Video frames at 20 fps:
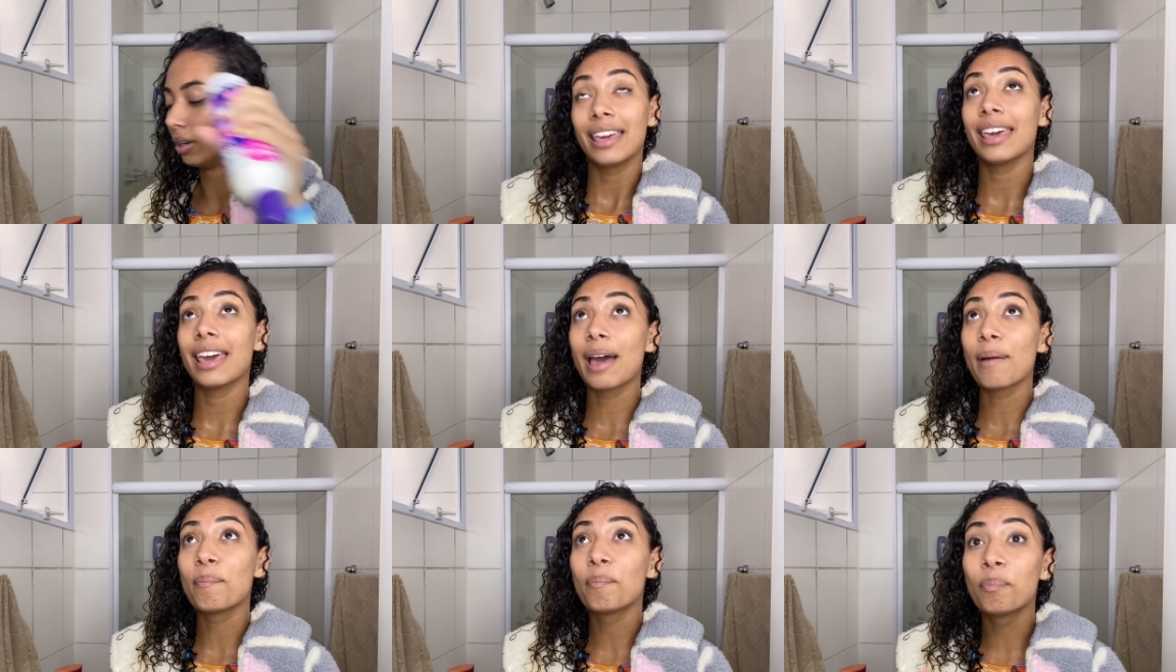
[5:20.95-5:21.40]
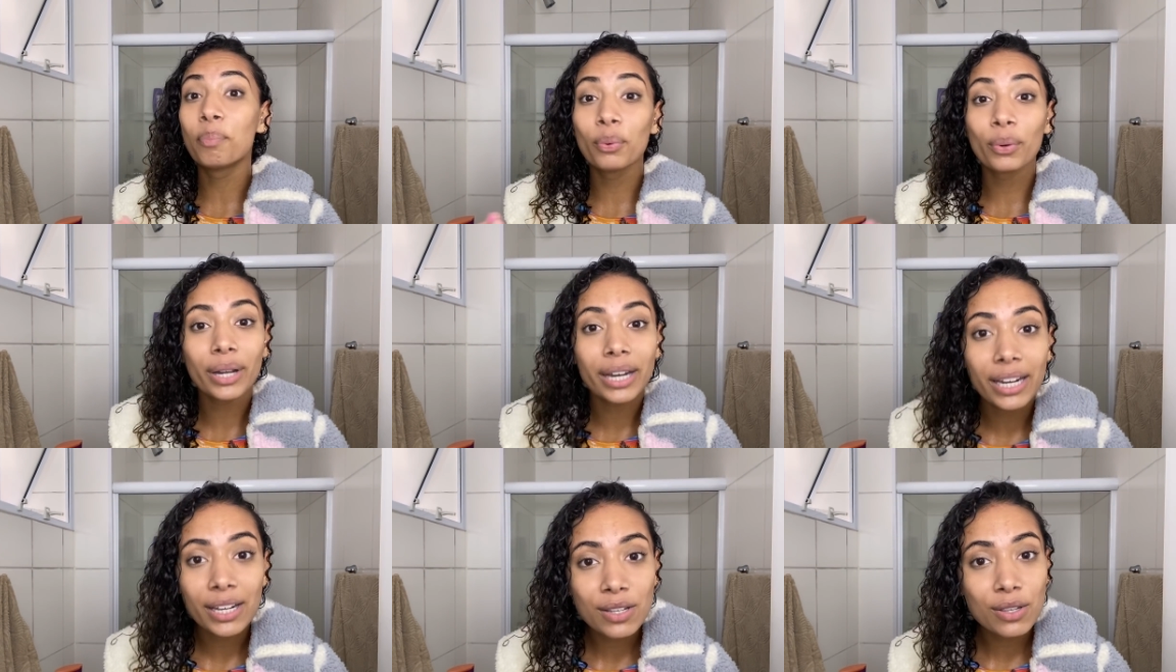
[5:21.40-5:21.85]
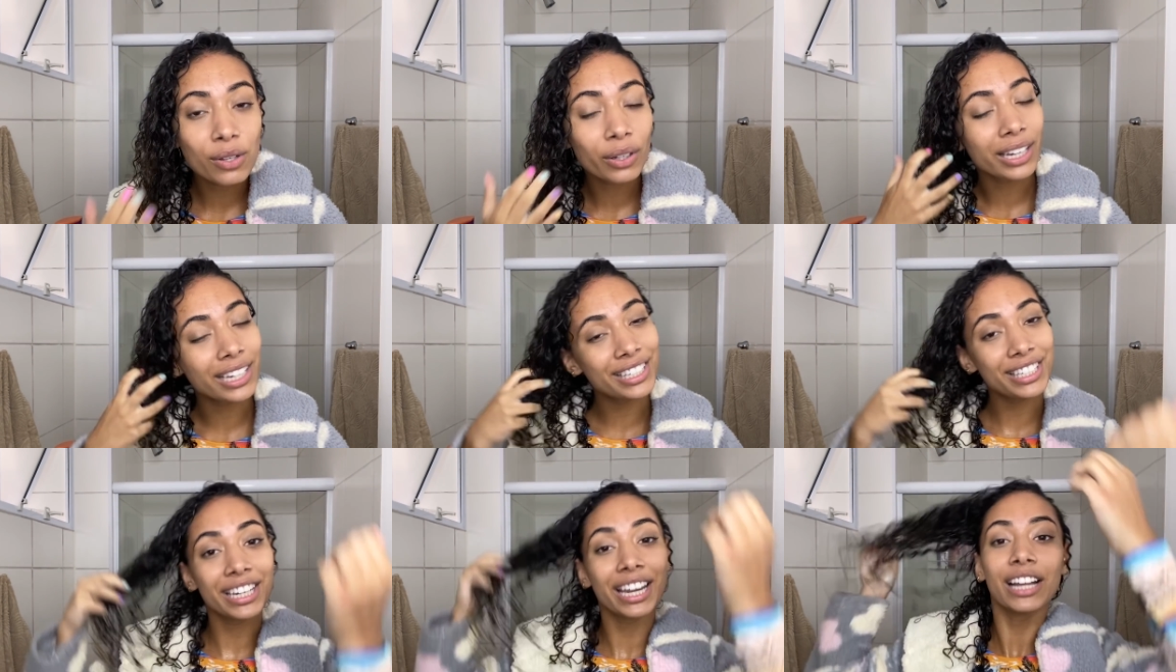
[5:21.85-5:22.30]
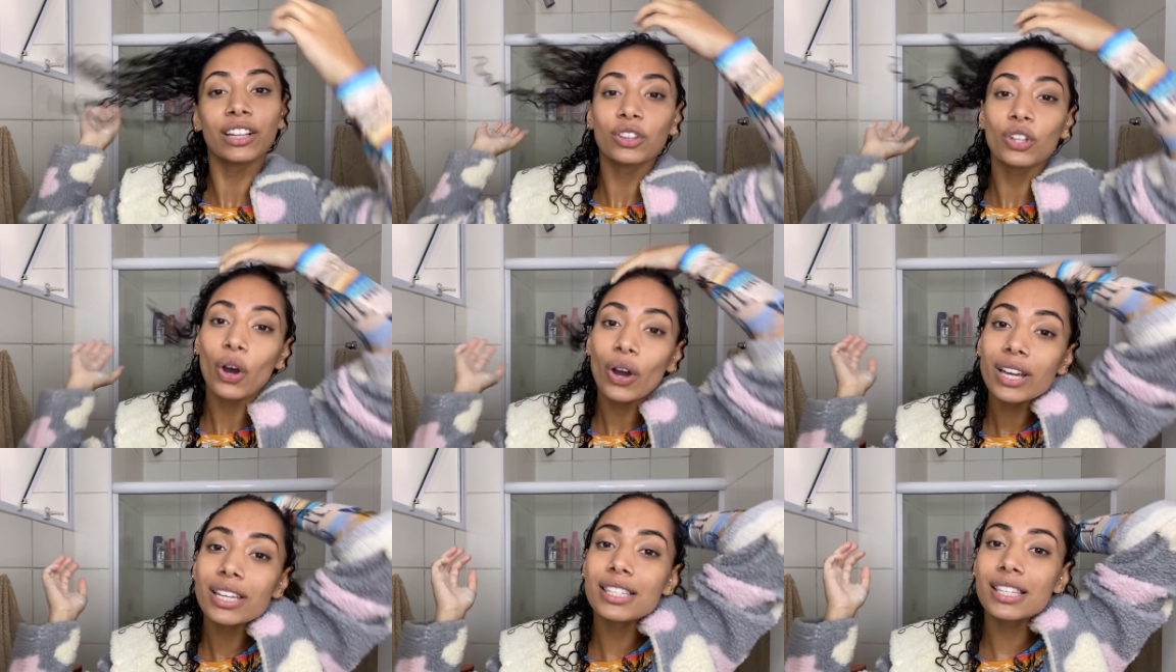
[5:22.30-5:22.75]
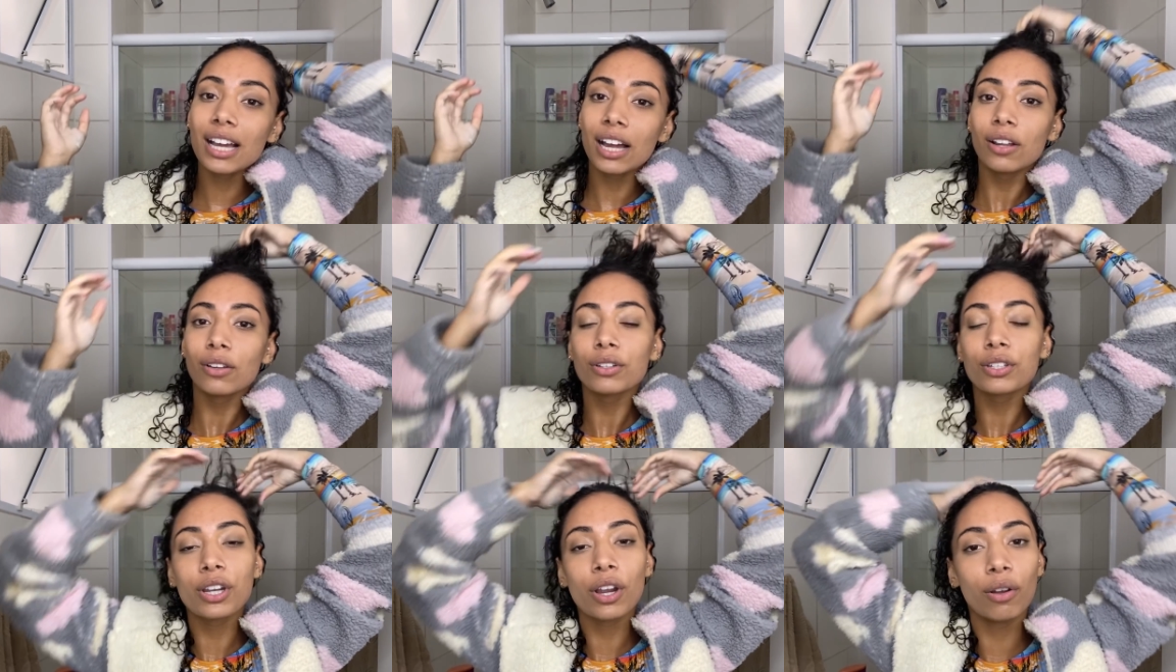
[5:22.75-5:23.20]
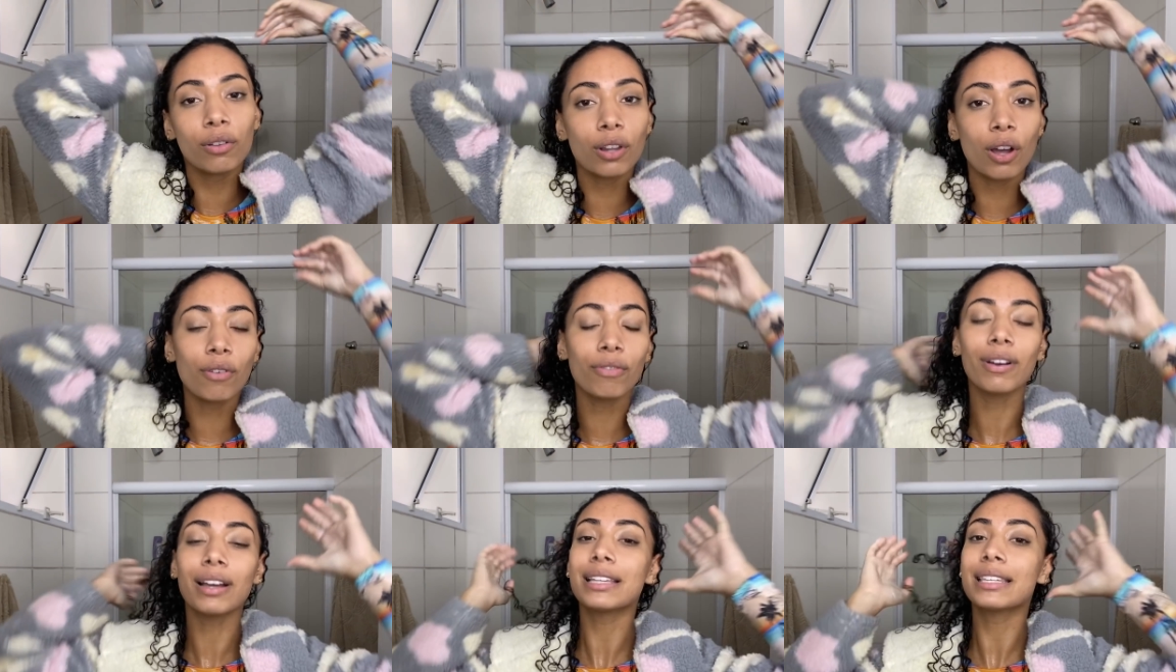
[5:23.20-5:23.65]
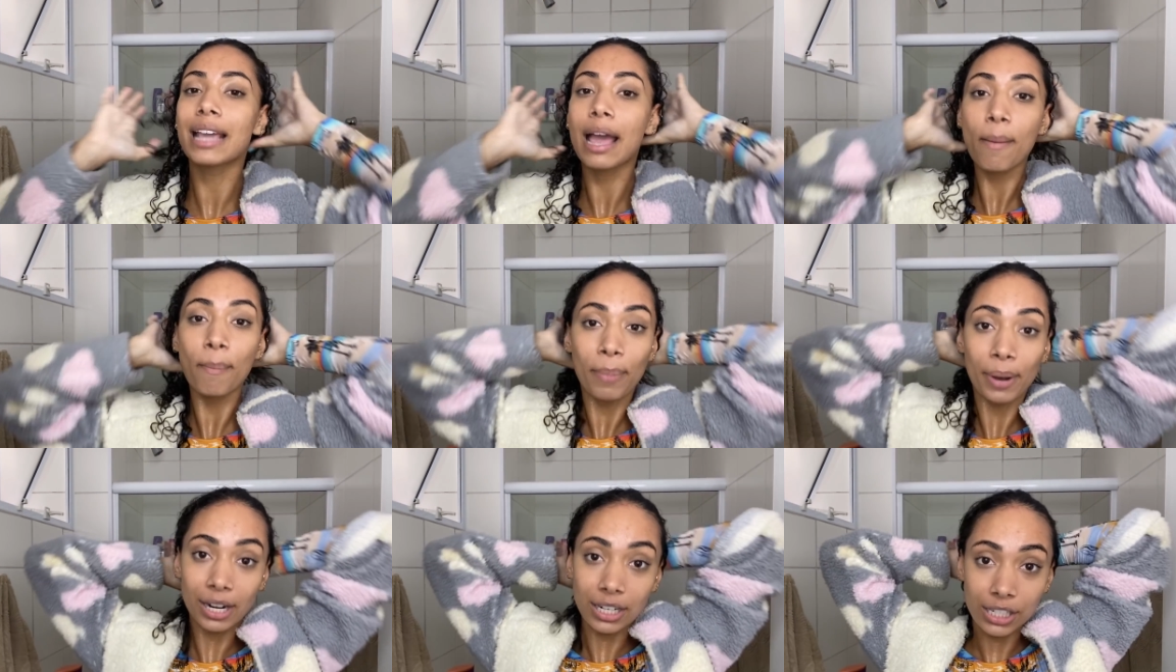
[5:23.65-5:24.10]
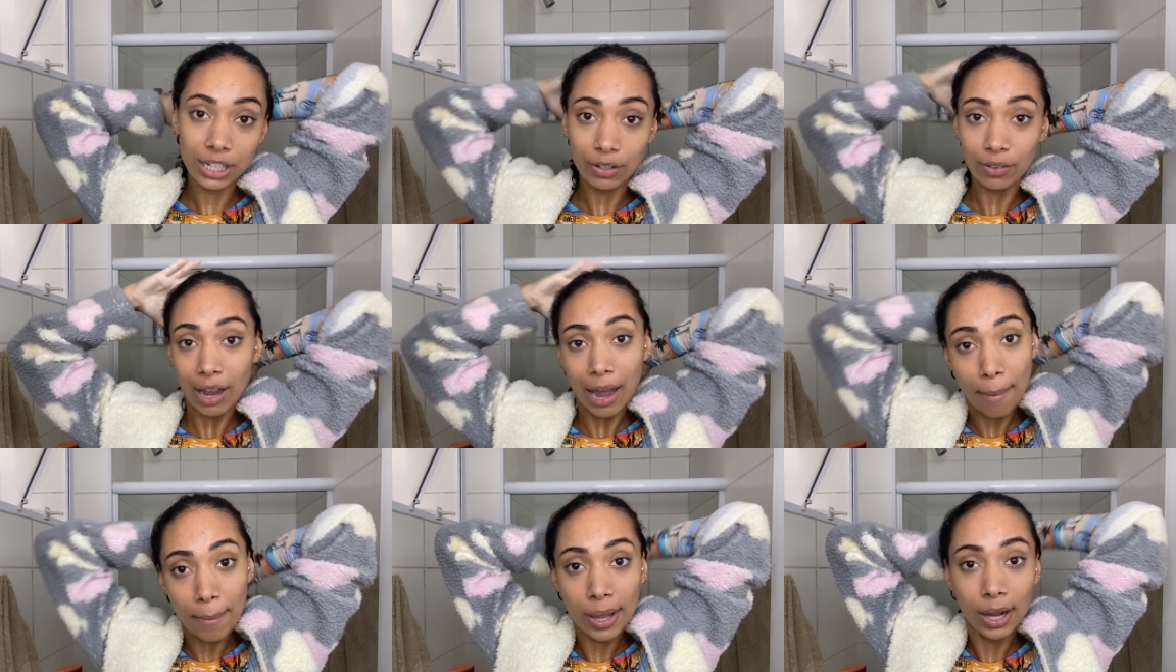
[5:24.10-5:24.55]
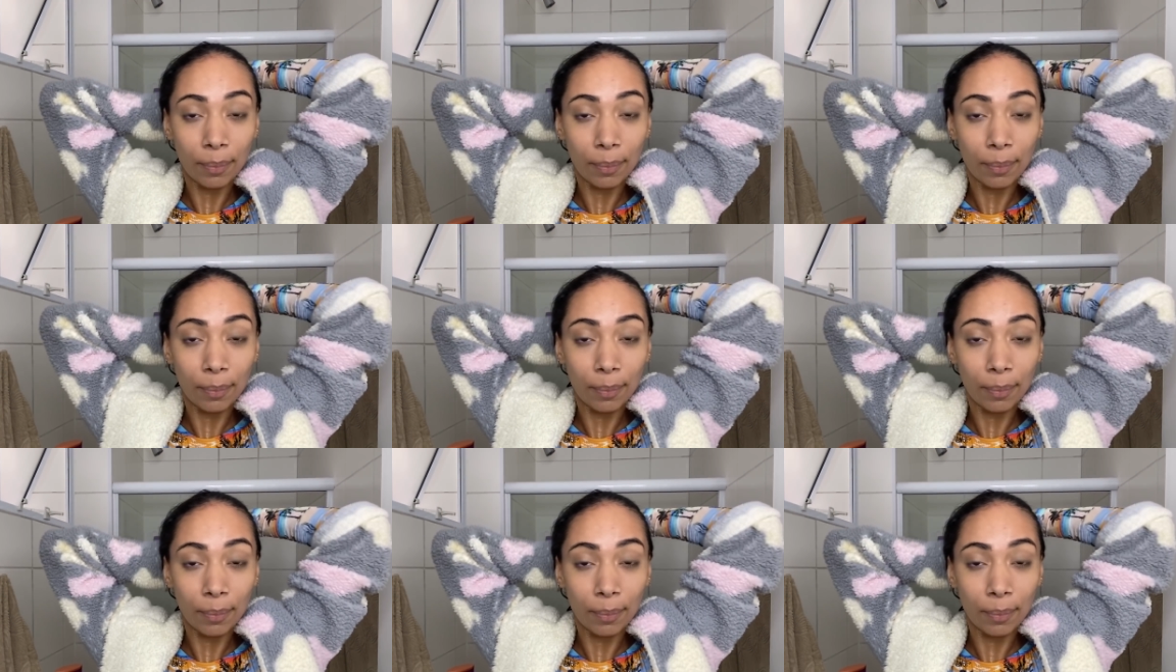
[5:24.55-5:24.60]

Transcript: E é por isso que tinha dois anos que eu não fazia prancha no cabelo,